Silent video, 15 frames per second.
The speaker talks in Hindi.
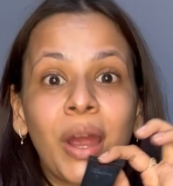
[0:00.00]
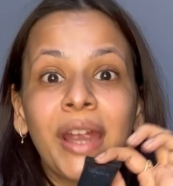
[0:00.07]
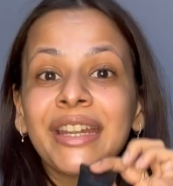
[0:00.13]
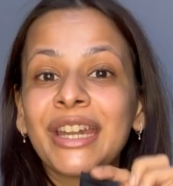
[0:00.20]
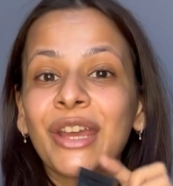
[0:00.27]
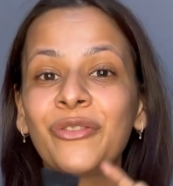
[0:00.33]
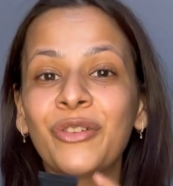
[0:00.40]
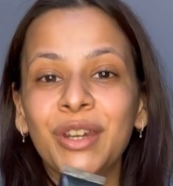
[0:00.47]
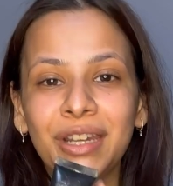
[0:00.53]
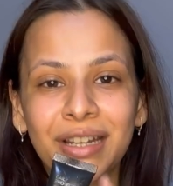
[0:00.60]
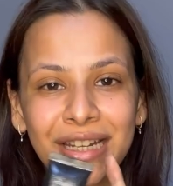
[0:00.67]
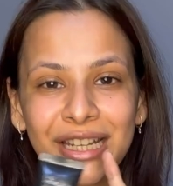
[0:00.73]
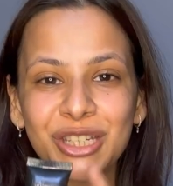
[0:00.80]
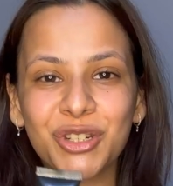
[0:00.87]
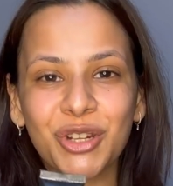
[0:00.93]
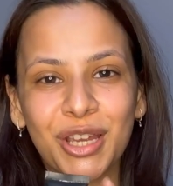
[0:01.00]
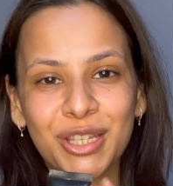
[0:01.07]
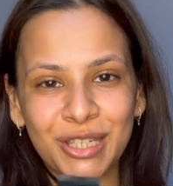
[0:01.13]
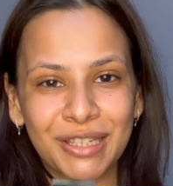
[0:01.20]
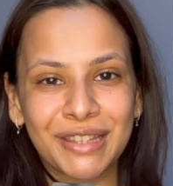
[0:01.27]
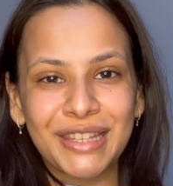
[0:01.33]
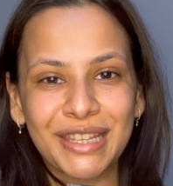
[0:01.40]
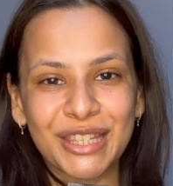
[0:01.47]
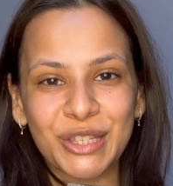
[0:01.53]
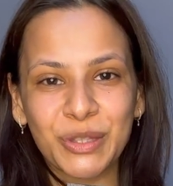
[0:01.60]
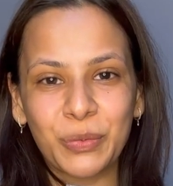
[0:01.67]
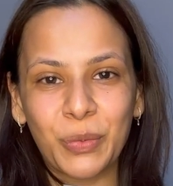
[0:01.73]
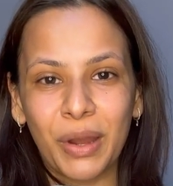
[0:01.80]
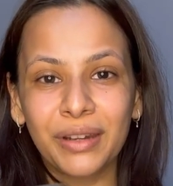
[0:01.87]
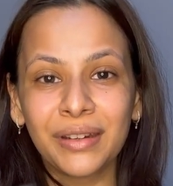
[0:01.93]
आई डेफिनेटली ट्रस्ट दिस
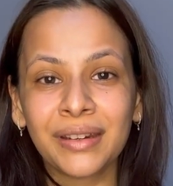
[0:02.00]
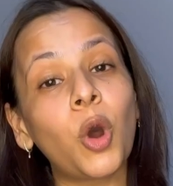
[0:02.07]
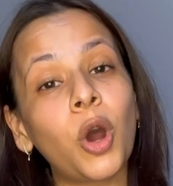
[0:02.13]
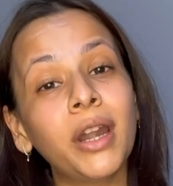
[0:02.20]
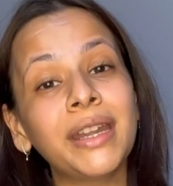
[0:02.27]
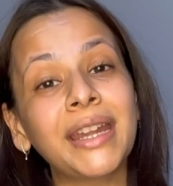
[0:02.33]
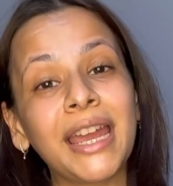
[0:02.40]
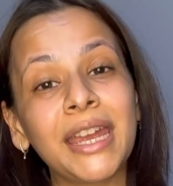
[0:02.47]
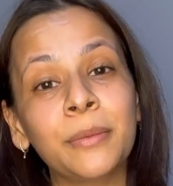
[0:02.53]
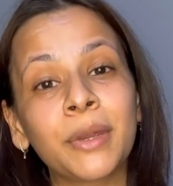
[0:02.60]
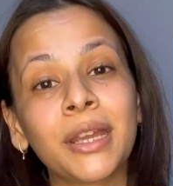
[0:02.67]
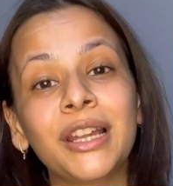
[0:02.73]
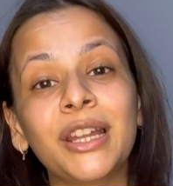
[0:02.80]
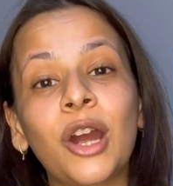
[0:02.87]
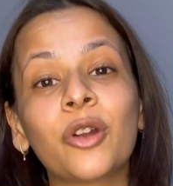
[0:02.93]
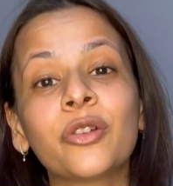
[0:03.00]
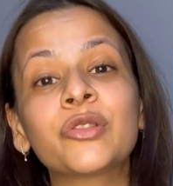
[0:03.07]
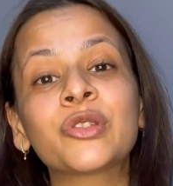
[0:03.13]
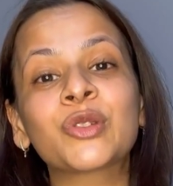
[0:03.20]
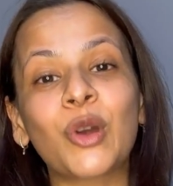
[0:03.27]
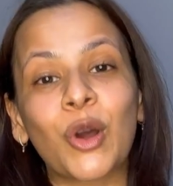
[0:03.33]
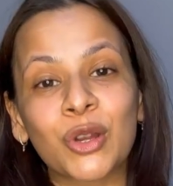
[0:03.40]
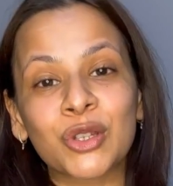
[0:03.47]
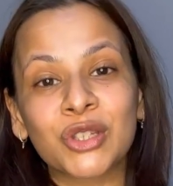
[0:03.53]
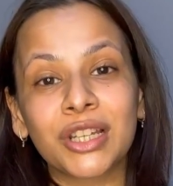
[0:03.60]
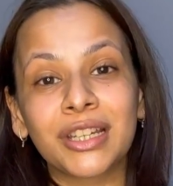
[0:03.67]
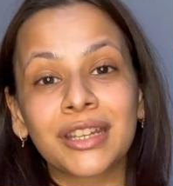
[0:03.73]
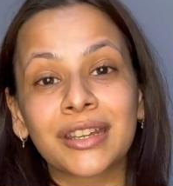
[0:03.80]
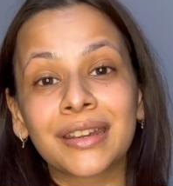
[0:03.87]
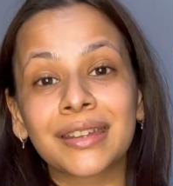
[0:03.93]
वन बहुत टाइम के लिए और स्टॉक
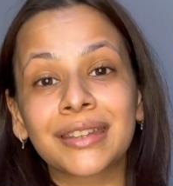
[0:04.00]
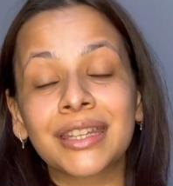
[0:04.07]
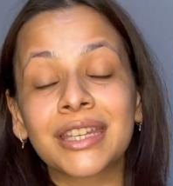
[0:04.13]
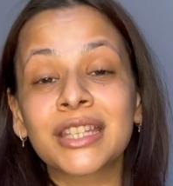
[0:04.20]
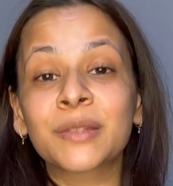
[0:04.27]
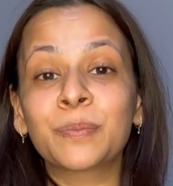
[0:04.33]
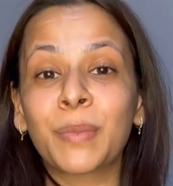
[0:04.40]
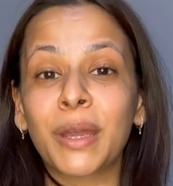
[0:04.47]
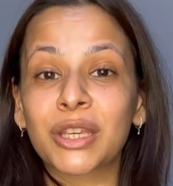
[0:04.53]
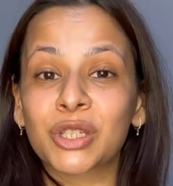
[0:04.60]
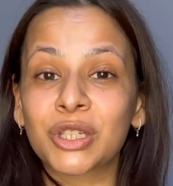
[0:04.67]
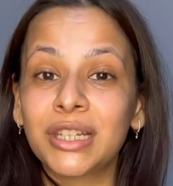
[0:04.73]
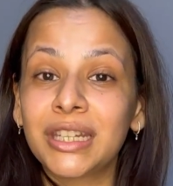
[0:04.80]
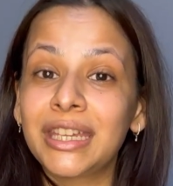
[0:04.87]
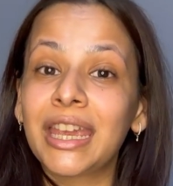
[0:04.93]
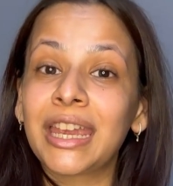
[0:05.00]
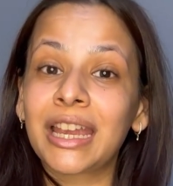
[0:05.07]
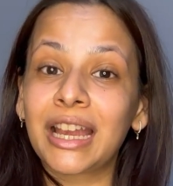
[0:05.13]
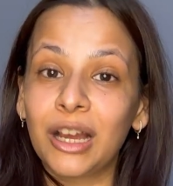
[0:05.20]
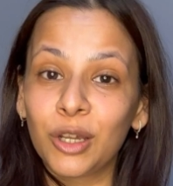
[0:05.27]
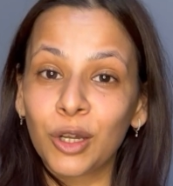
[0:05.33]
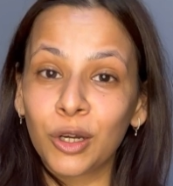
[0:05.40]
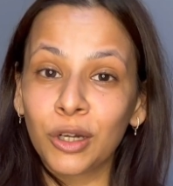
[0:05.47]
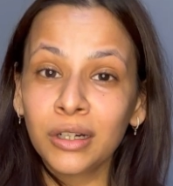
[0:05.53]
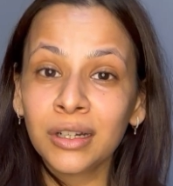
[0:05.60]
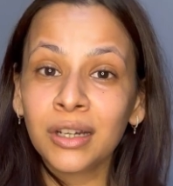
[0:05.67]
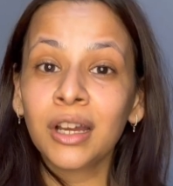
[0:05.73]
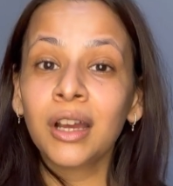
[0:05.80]
चली गई थी स्पेशली ये कलर